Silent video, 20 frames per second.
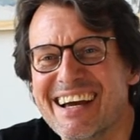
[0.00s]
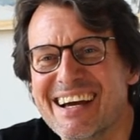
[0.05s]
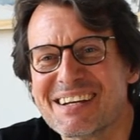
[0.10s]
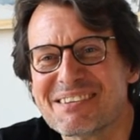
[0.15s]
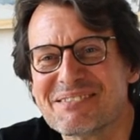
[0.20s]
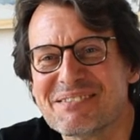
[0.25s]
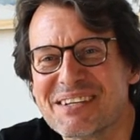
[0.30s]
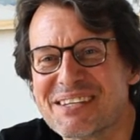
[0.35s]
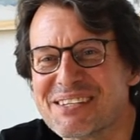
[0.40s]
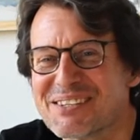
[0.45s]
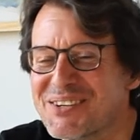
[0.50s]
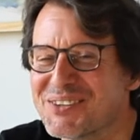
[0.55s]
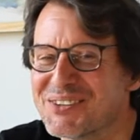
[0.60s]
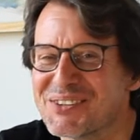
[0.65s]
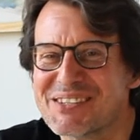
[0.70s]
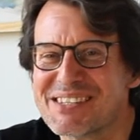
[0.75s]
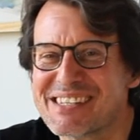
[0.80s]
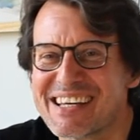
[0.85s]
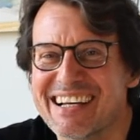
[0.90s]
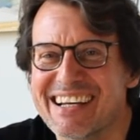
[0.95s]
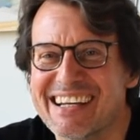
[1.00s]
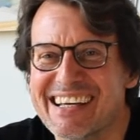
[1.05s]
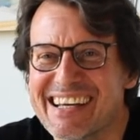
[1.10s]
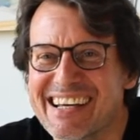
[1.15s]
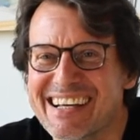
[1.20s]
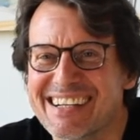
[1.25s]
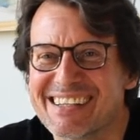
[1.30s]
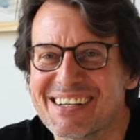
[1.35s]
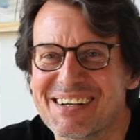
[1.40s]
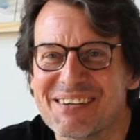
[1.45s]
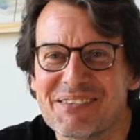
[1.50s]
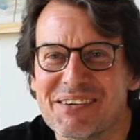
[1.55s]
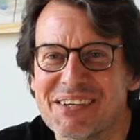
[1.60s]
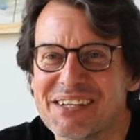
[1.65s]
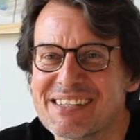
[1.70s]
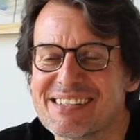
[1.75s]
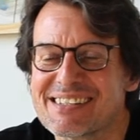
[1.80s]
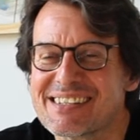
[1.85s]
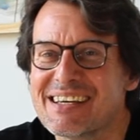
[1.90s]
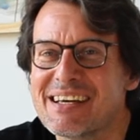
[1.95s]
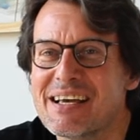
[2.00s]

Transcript: der hat mich so zerlegt damals.